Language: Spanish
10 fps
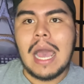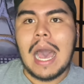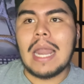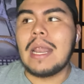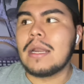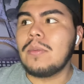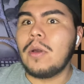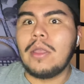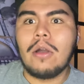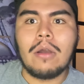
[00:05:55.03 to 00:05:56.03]
al arribo
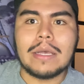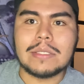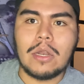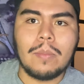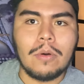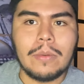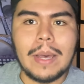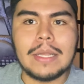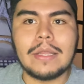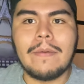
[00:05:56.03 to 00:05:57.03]
de Joao Cancelo por
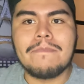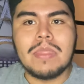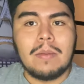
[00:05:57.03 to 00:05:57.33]
banda,